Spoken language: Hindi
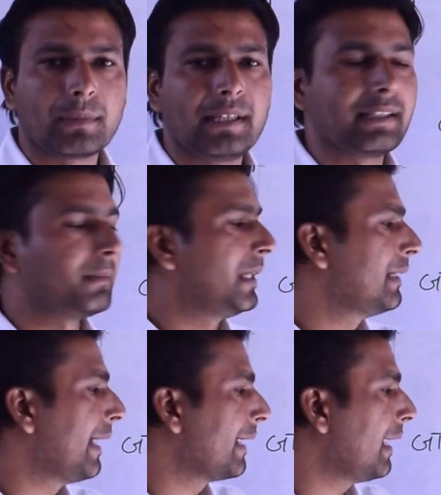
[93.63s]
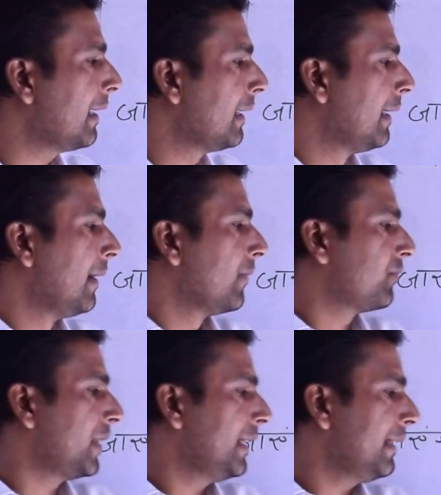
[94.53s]
में लिंक मिल जाएगा
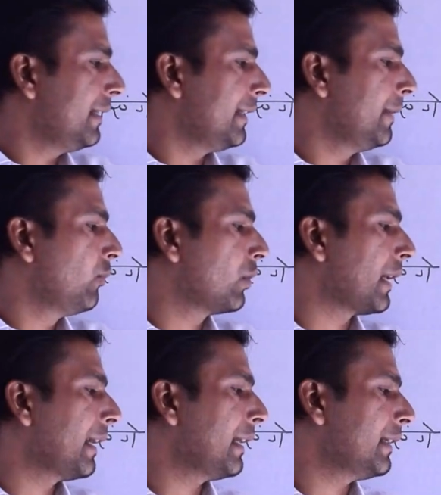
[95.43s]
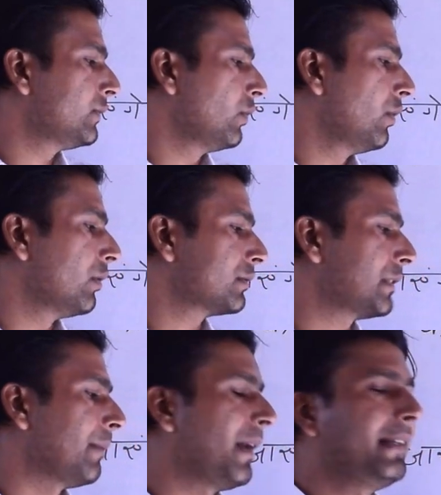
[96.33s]
फ्री ई बुक है जो
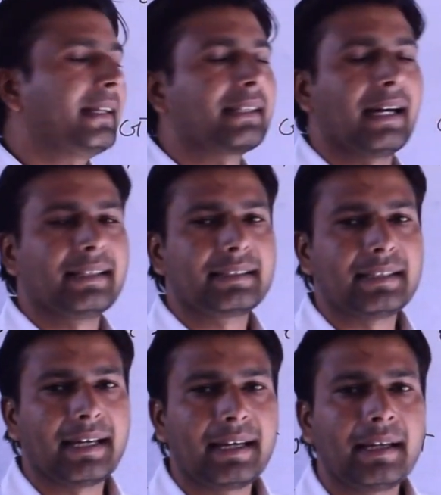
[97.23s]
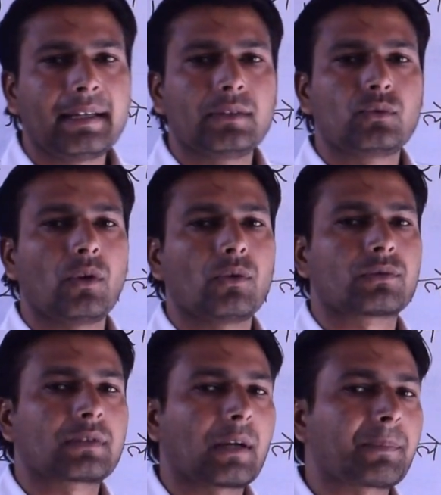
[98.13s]
सामान्य ज्ञान की है जो
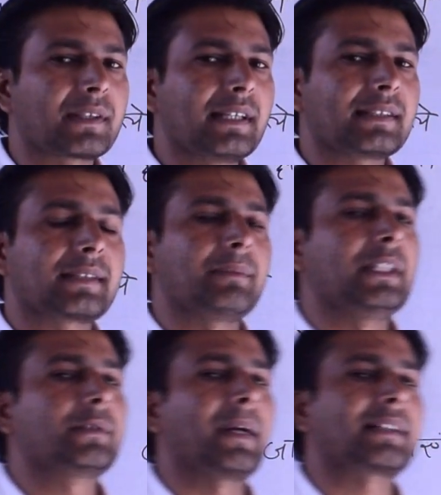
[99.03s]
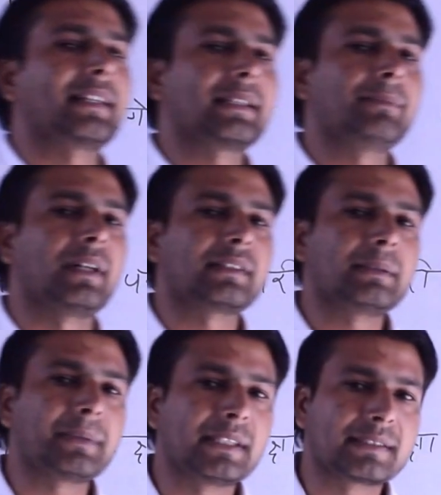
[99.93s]
उत्तर प्रदेश सब इंस्पेक्टर की भर्ती
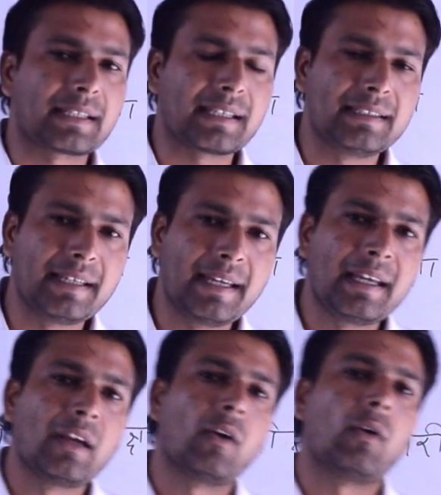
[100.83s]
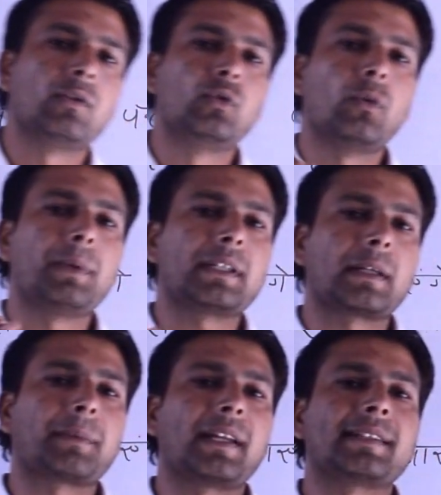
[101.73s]
परीक्षा के लिए और यूपी
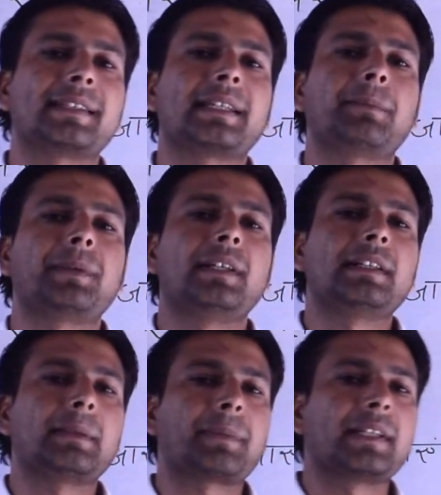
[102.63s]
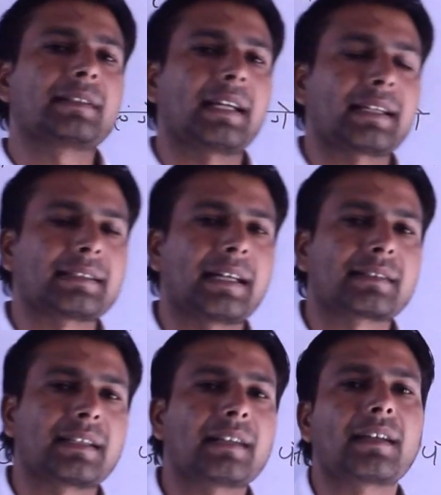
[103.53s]
ट्रिपल एस की पीईटी e परीक्षा के
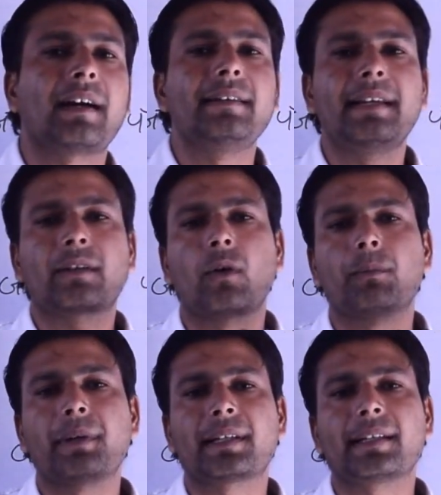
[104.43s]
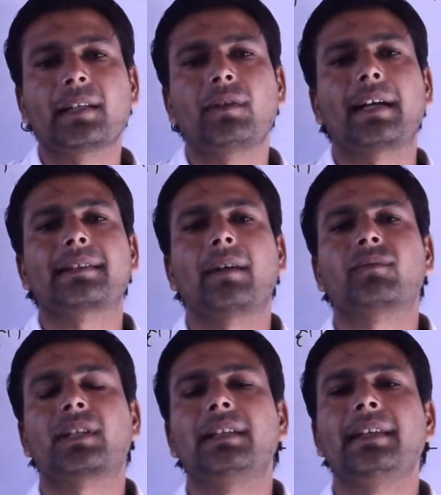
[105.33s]
साथ साथ अन्य कॉम्पिटेटिव
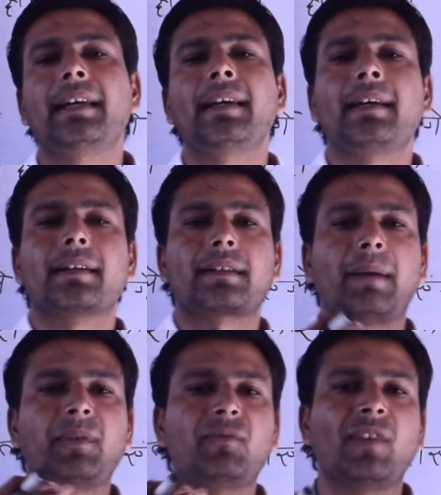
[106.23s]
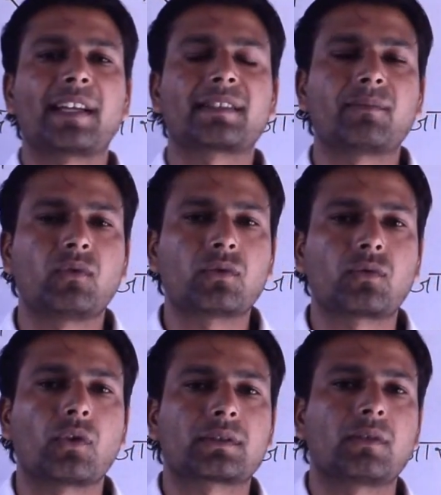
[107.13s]
एग्जाम्स के लिए काफ़ी महत्वपूर्ण
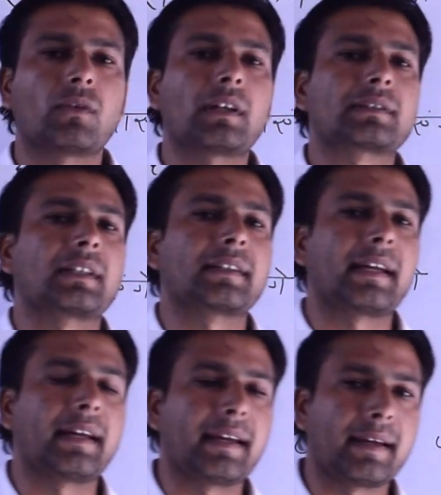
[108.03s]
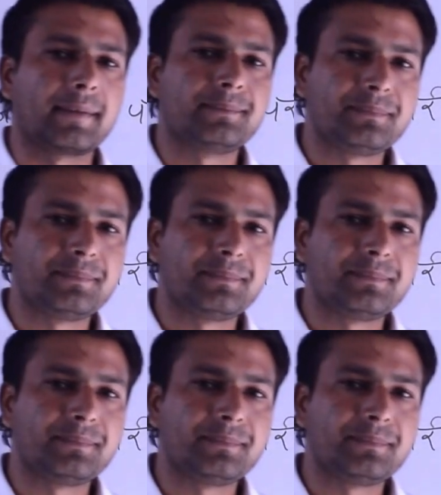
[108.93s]
क्वेश्चनों का संग्रह है